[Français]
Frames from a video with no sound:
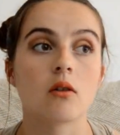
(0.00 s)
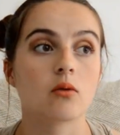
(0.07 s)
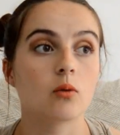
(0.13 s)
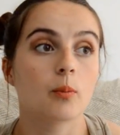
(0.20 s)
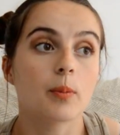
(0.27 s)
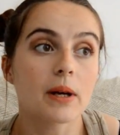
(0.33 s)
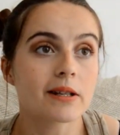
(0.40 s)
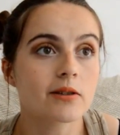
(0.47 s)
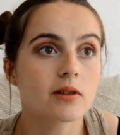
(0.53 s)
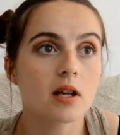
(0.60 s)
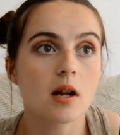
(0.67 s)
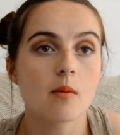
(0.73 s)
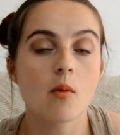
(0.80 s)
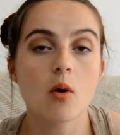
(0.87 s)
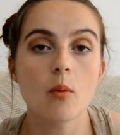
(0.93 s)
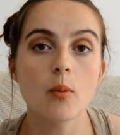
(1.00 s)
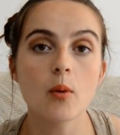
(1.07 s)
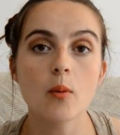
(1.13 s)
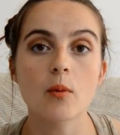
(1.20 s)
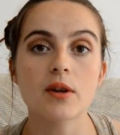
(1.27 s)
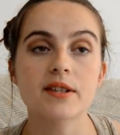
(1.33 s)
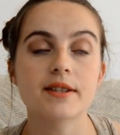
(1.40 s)
Donc personnellement,
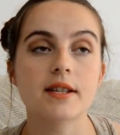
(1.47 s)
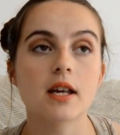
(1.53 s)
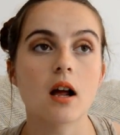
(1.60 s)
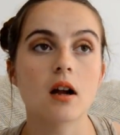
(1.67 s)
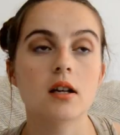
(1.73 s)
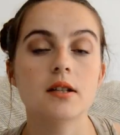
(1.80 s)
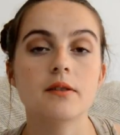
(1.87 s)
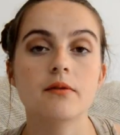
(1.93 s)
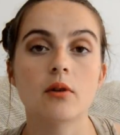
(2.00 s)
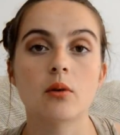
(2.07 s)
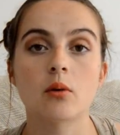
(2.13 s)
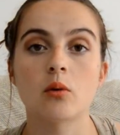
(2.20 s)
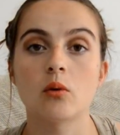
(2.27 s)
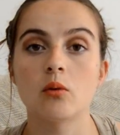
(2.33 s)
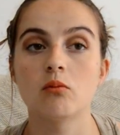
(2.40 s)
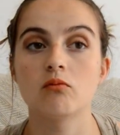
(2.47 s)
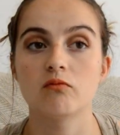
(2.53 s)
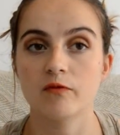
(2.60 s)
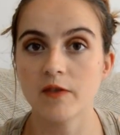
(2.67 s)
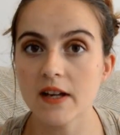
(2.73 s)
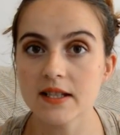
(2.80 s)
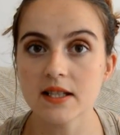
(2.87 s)
pour moi, c'était un livre euh,
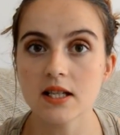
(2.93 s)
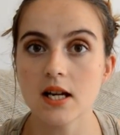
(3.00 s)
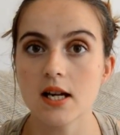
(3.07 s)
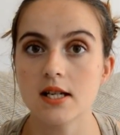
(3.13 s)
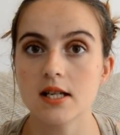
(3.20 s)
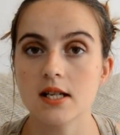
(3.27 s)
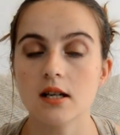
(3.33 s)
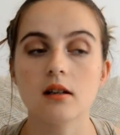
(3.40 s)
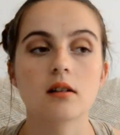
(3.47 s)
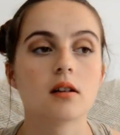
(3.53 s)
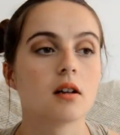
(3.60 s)
facile à lire,